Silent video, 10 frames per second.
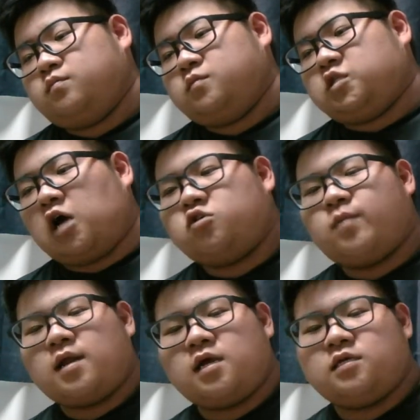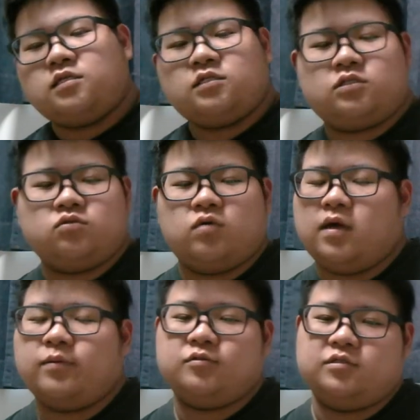着払いにすんのや
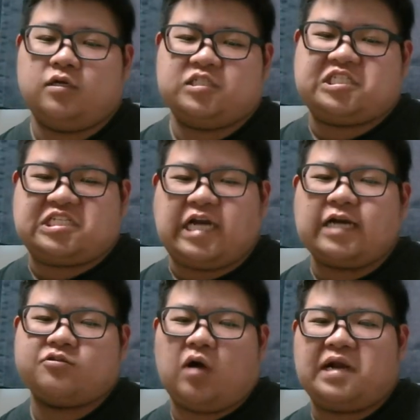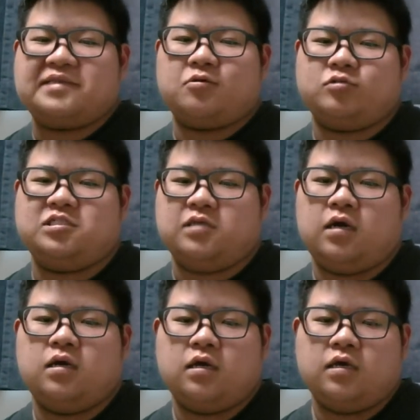めてほしいな。しっかりと払ってほしいな。
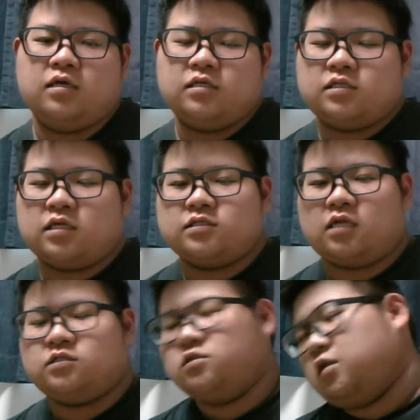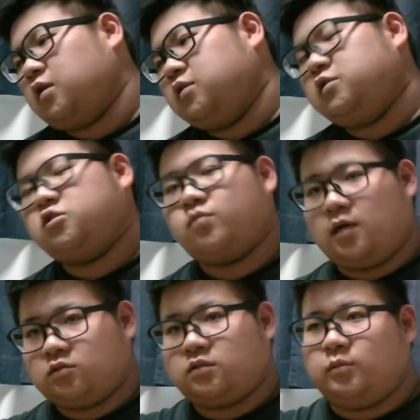いたずらするんだったら、20枚
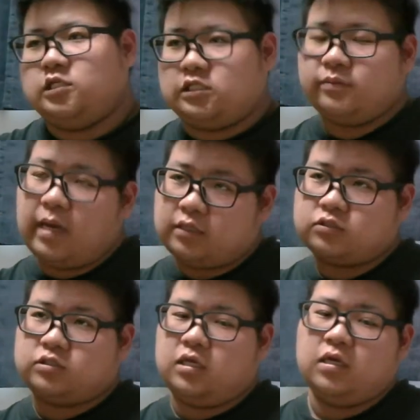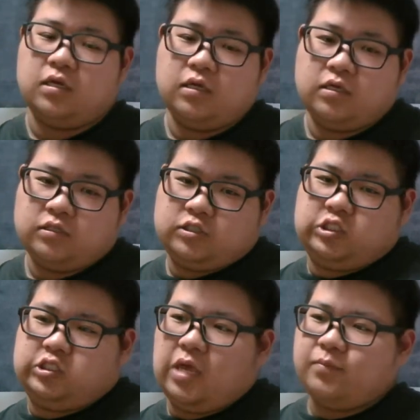食っても、1枚食って、
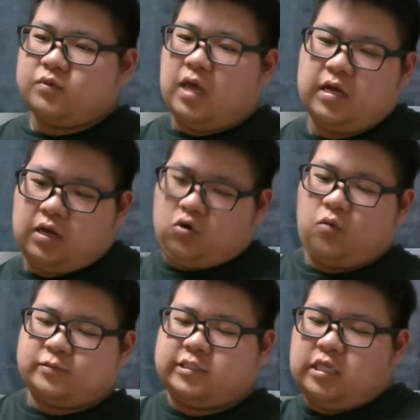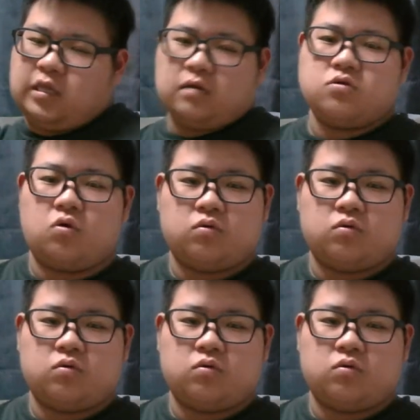全部なんか拳で殴ろ